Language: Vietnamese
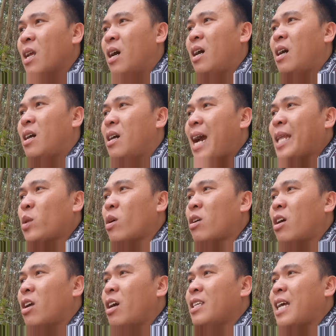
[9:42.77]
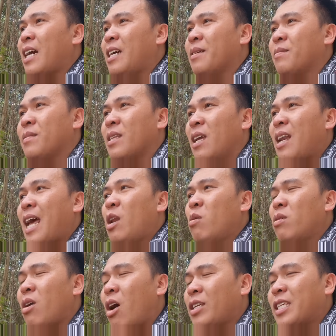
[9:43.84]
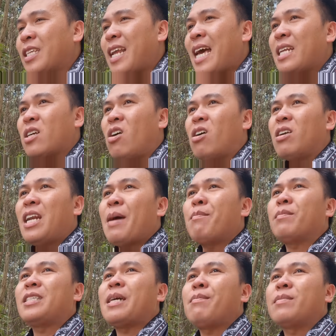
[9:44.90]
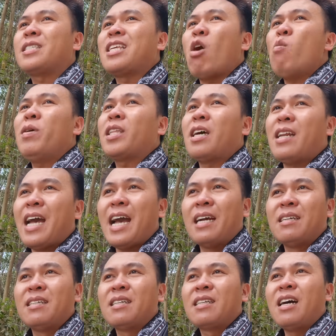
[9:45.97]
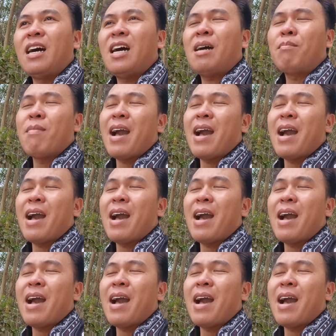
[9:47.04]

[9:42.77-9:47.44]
À, anh Tuấn có nói rằng ấy là lúc đó trên xà lan có năm trăm sáu mươi tấn hàng đó,